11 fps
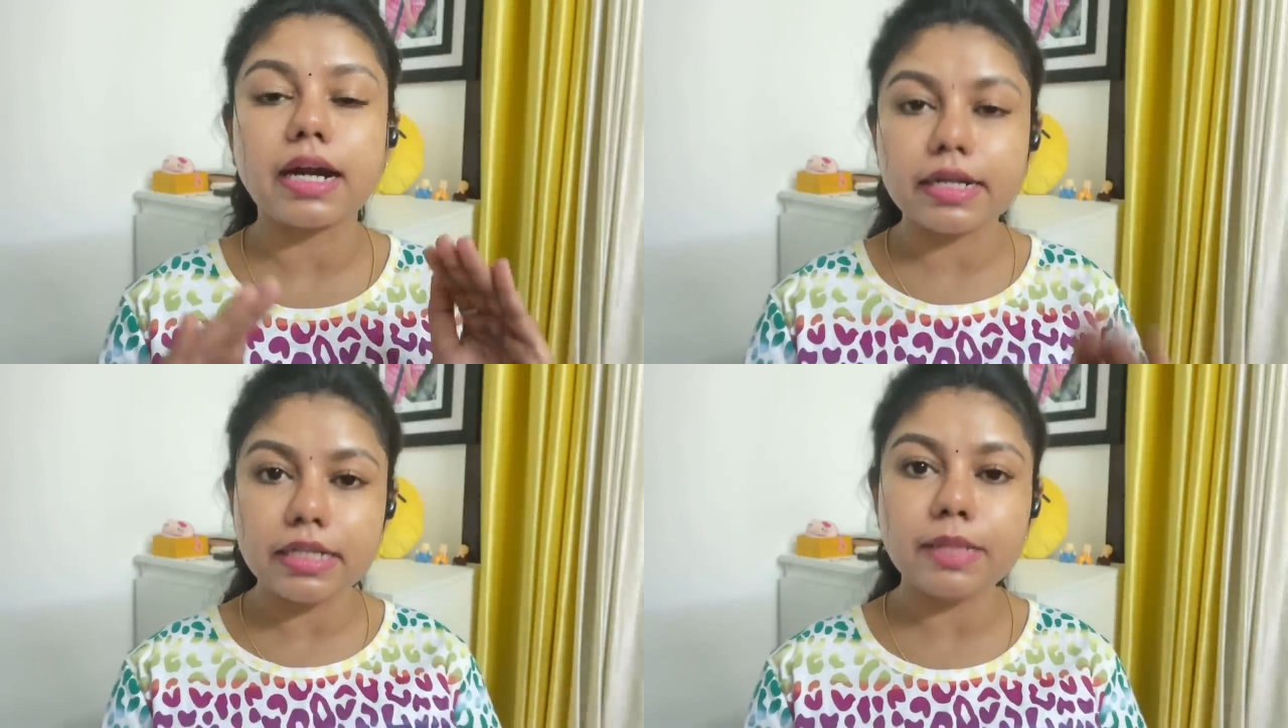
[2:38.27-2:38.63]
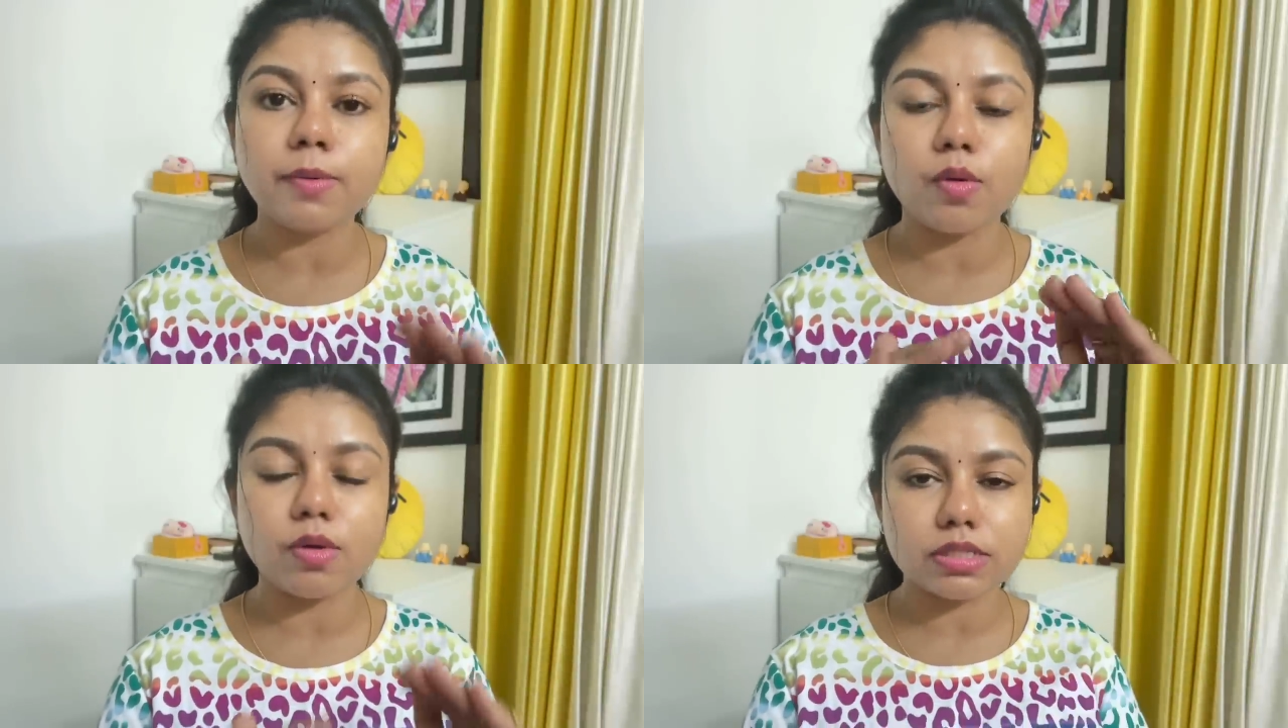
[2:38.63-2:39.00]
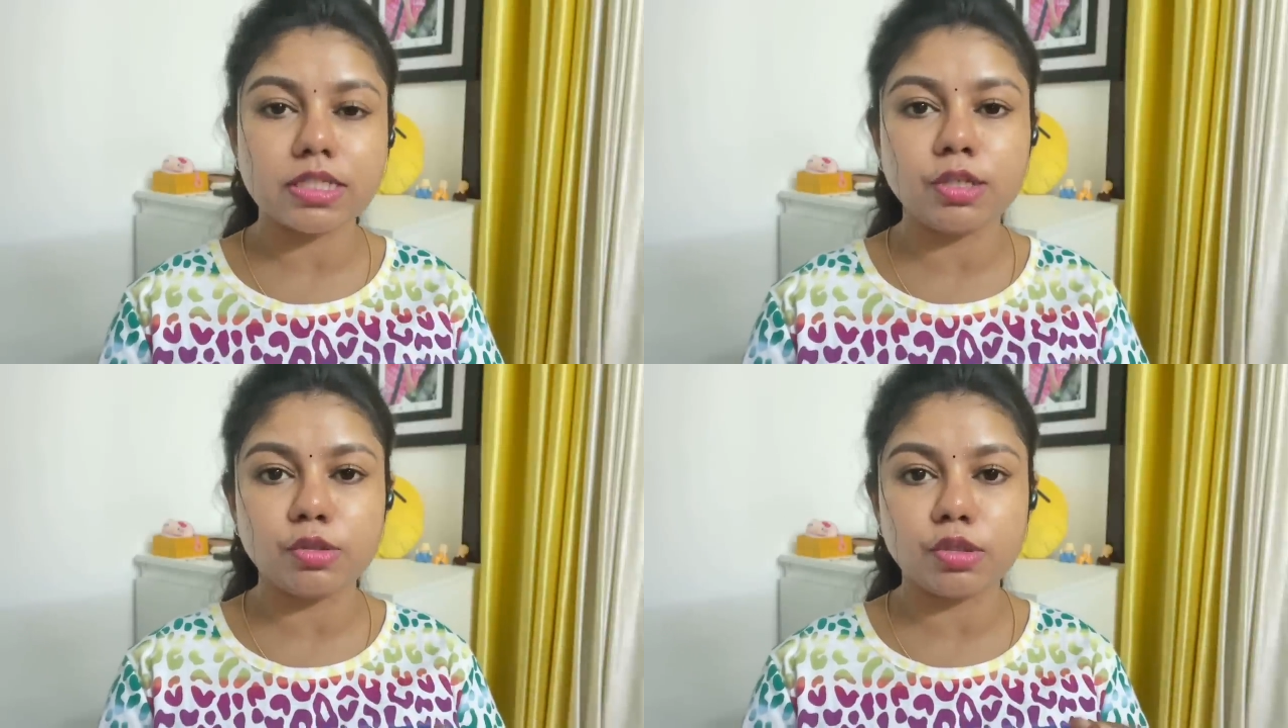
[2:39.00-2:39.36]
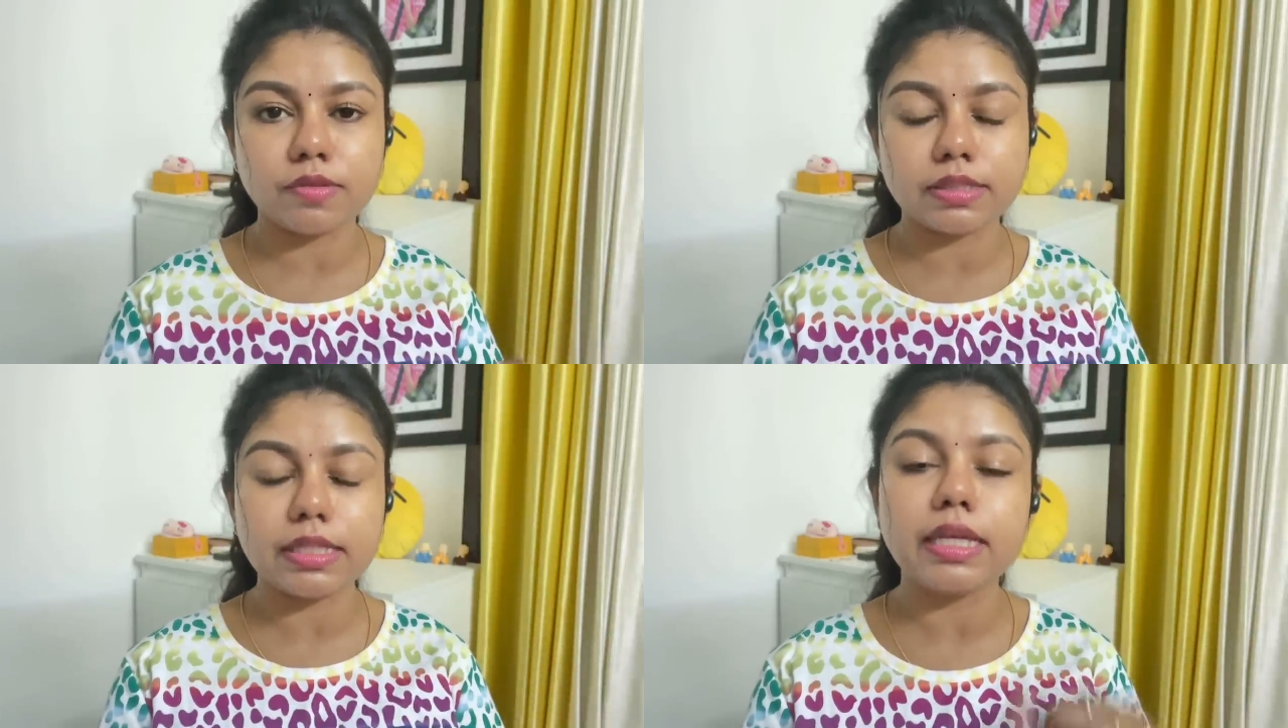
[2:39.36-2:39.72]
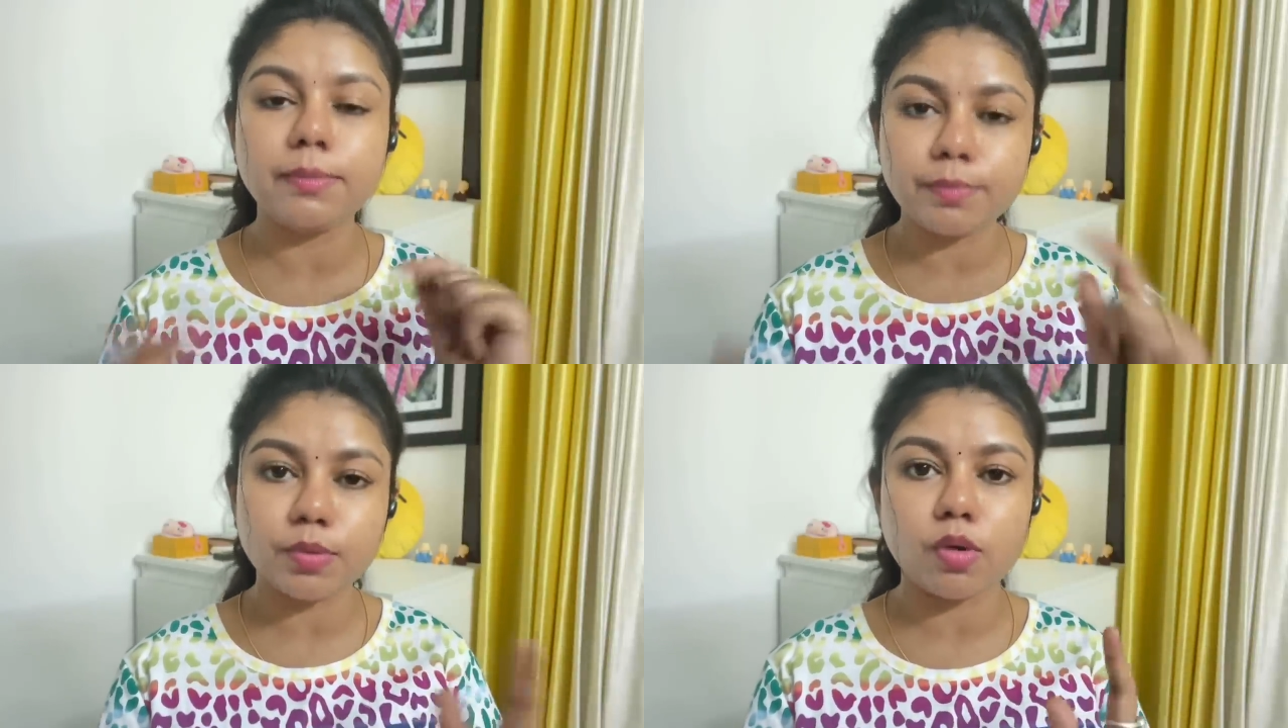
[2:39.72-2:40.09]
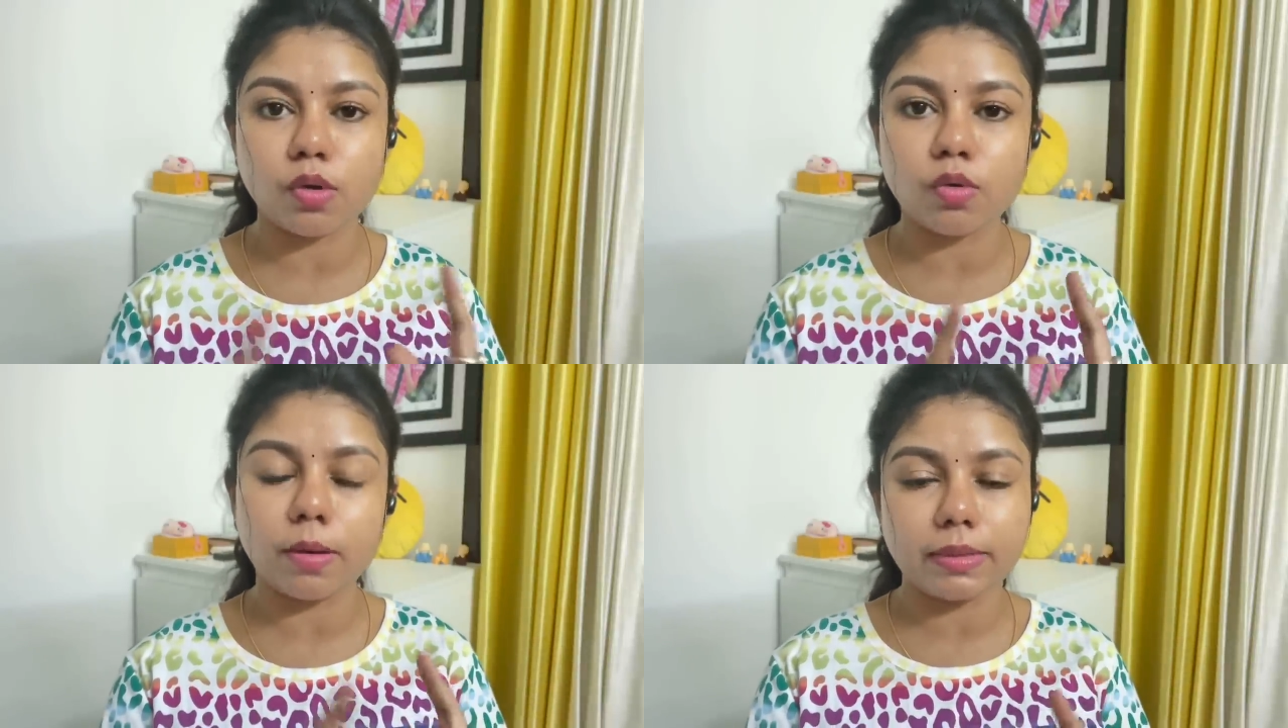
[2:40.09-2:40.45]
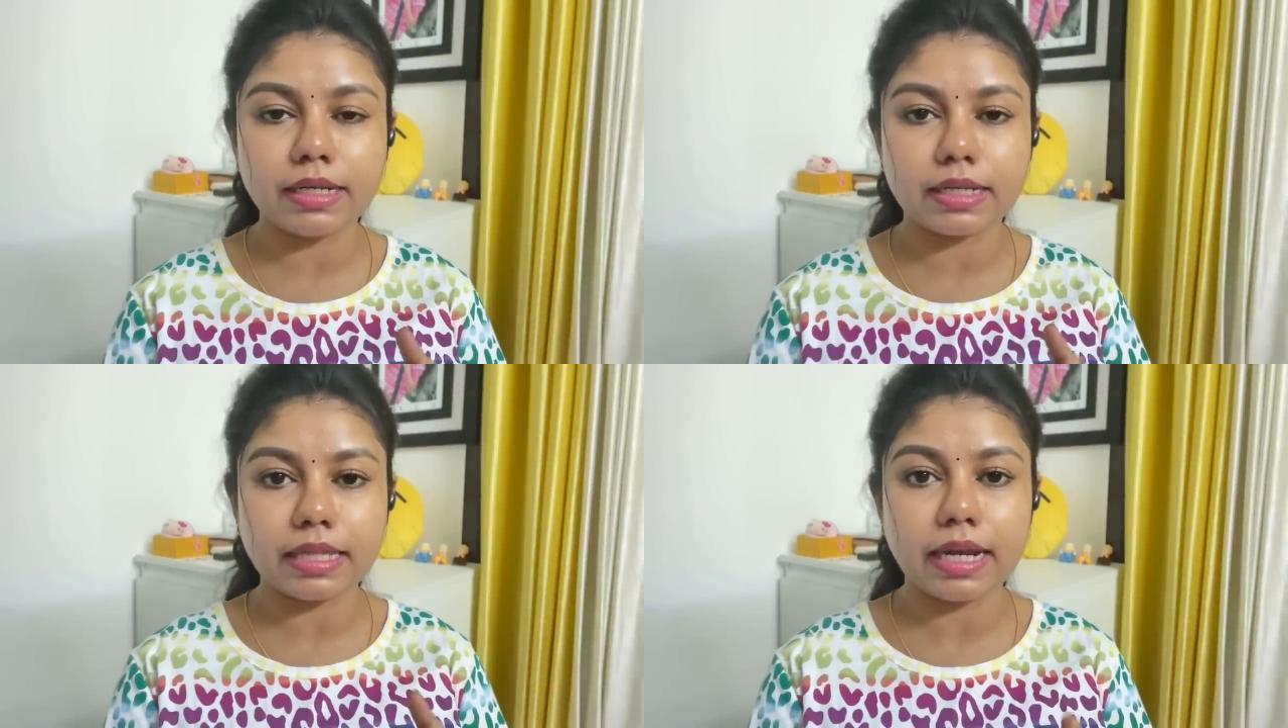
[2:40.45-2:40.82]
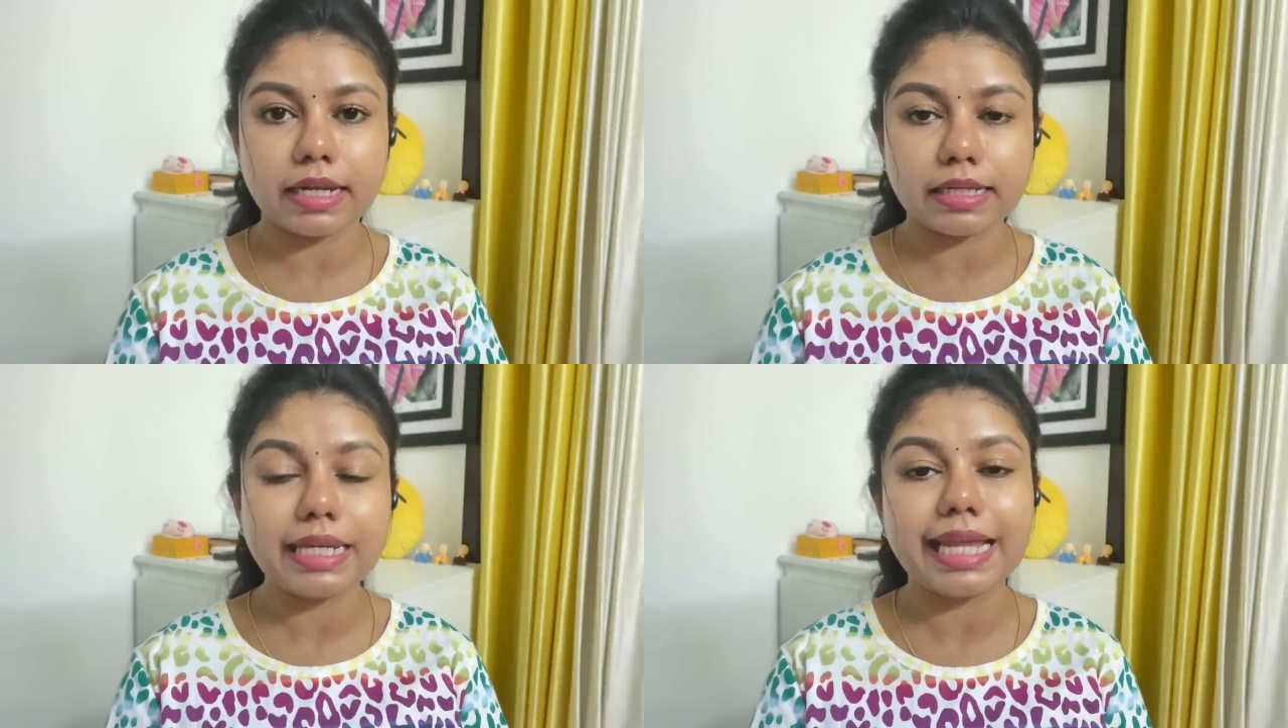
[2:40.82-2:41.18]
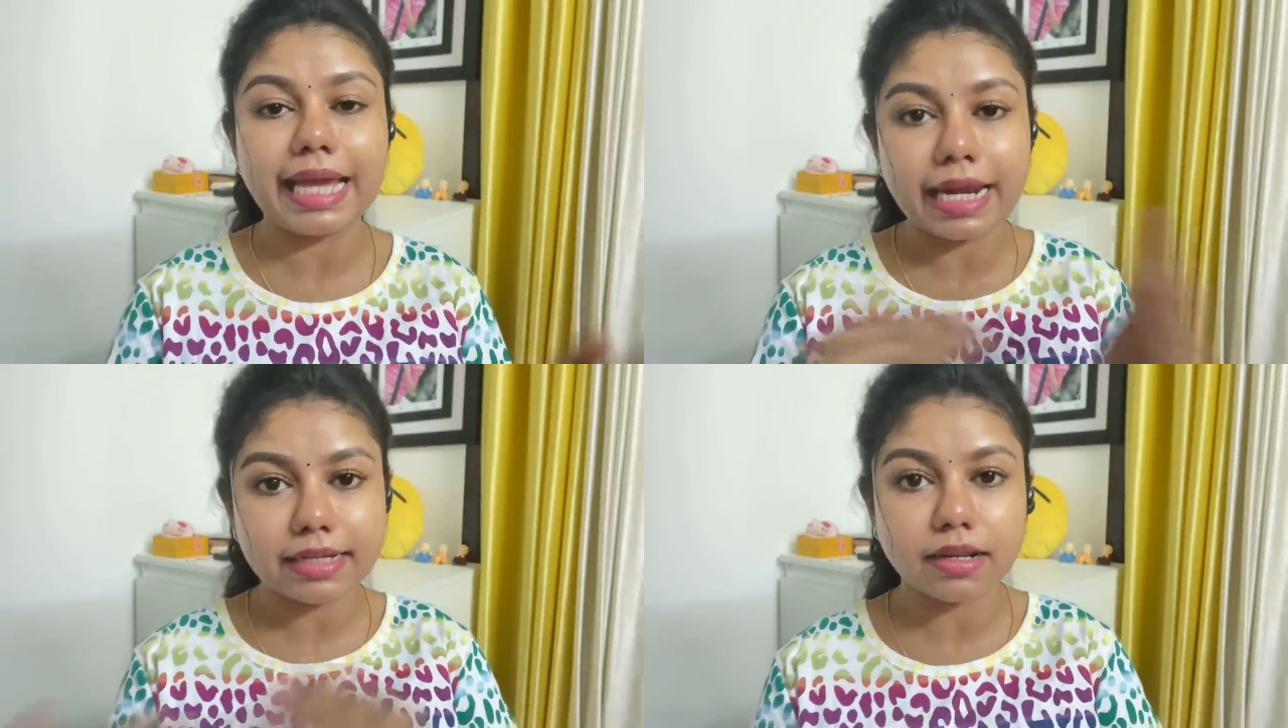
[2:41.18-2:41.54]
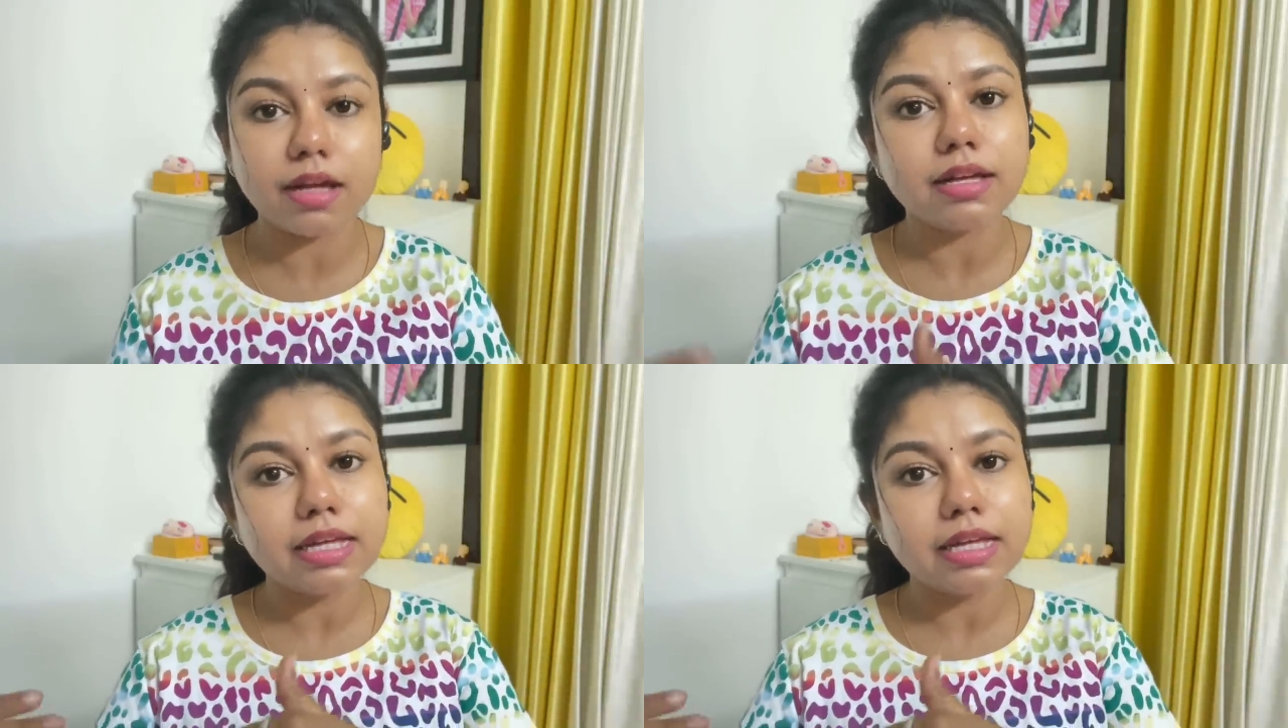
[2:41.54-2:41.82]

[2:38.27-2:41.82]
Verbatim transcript: கண்டிப்பாக உங்கள் ஸ்கின் டோன் வந்து இம்ப்ரூவ் ஆகும் அப்படின்றது எனக்கு லேட்டராக